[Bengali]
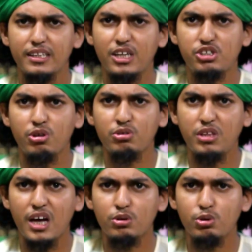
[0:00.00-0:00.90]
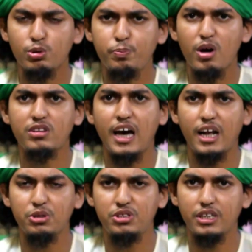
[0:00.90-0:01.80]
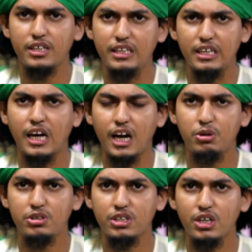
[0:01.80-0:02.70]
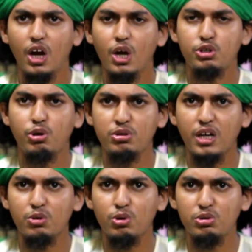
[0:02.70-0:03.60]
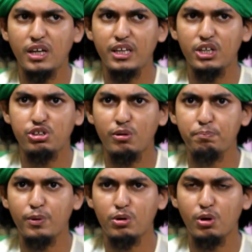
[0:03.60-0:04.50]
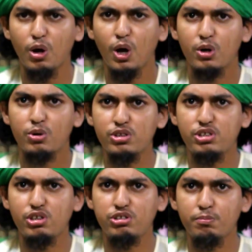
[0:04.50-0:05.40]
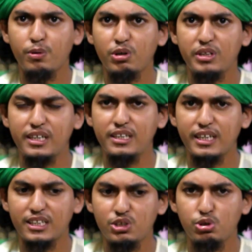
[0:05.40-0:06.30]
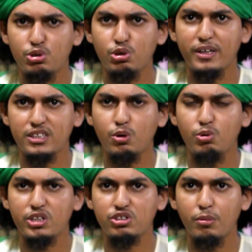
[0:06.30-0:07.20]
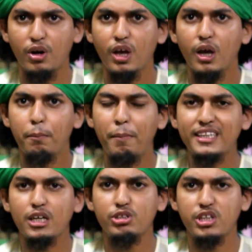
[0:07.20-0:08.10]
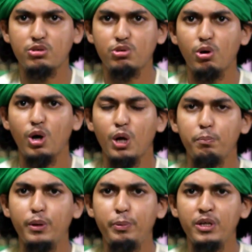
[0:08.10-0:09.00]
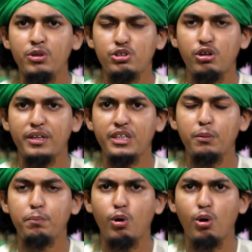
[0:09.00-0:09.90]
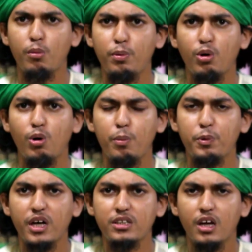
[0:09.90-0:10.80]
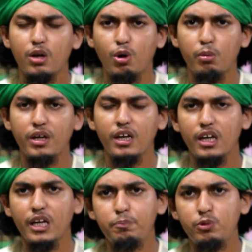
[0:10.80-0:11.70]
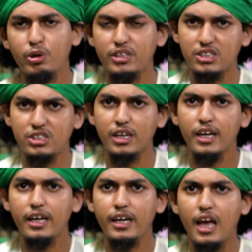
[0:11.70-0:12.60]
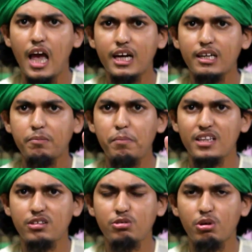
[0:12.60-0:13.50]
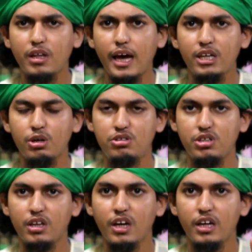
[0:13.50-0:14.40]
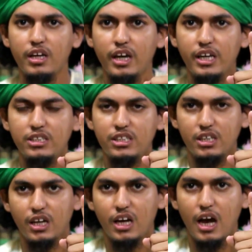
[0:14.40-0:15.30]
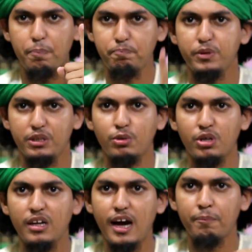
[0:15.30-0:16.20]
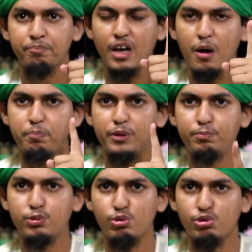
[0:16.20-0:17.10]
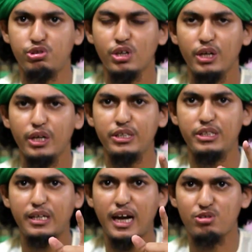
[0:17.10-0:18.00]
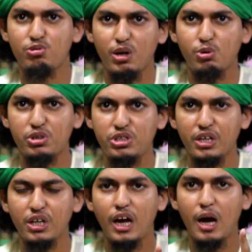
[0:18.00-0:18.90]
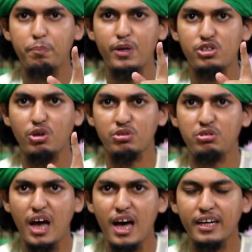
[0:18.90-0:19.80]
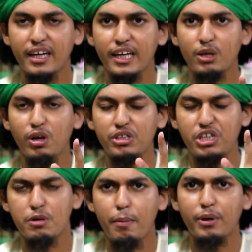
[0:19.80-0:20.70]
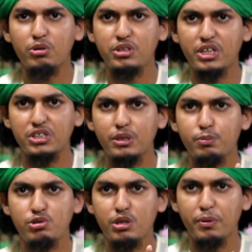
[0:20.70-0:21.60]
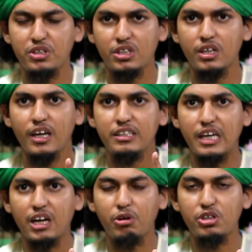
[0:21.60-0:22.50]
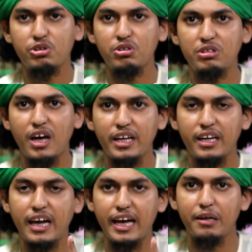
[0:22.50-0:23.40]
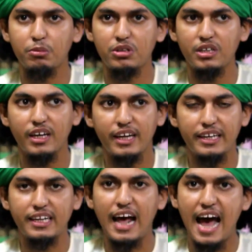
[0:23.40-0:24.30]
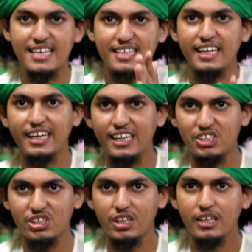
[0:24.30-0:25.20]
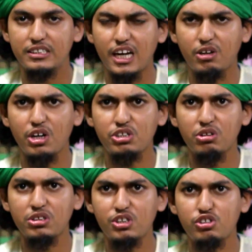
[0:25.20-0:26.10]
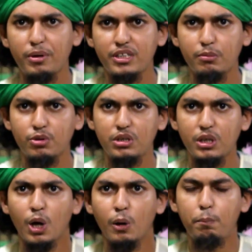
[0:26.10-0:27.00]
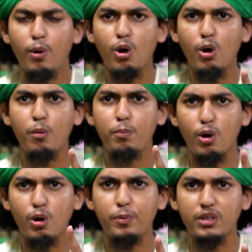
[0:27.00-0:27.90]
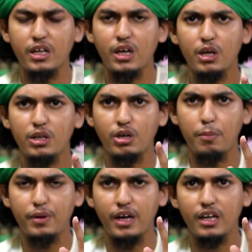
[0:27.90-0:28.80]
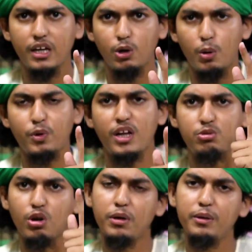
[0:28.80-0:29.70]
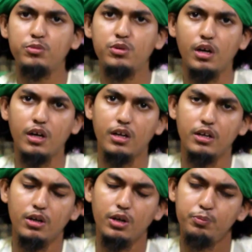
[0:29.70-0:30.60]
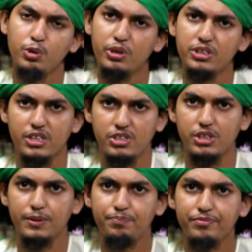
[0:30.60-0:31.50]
তার সন্তানগুলো পথ হারা হচ্ছে দিক হারা হচ্ছে সন্তানগুলো তাদের এই সম্পর্ক নষ্ট সম্পর্ক দেখতে দেখতে ছোট্ট বাচ্চাগুলো এক সময় মাদাকসাক্ত বিভিন্ন সমাজের বড় বড় অপরাধ কর্মে লিপ্ত হয়ে যাচ্ছে এর একমাত্র দায়ী হচ্ছে এই যে আপনি মহিলা আপনি পুরুষ এই যে কাজগুলো করেছেন আপনার সন্তান এগুলো যেইভাবে হোক দেখেছে বুঝতে পেরেছে যার কারণে সন্তানের গায়ের মধ্যে এটার আস লেগে গেছে যার কারণে সন্তান সমাজের মধ্যে বড় বড় পদের আপনার অপরাধকর্মে লিপ্ত হয়ে যাচ্ছে